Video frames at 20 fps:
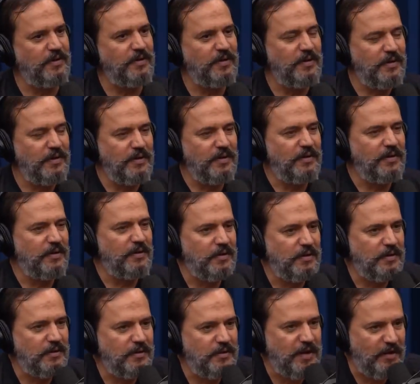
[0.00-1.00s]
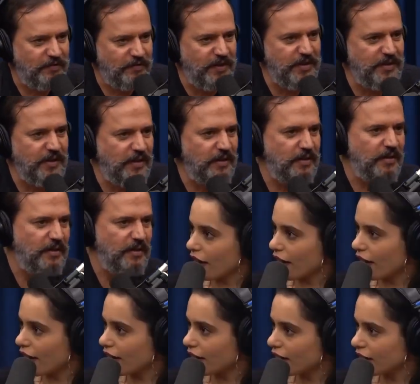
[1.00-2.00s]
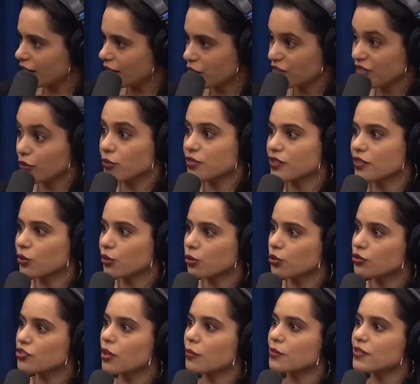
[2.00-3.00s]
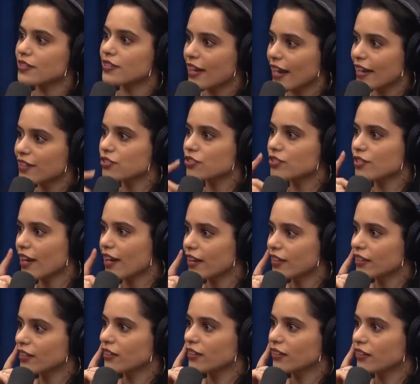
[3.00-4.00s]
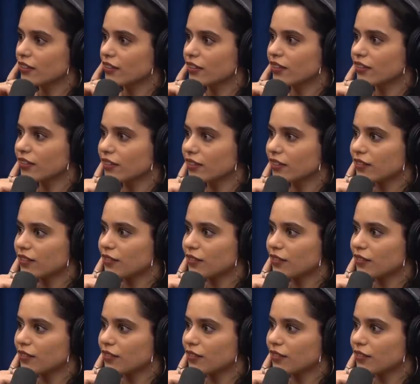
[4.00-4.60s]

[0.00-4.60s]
assim dentro vida? da sua, do Na seu círculo já. de amizade já? Já, já.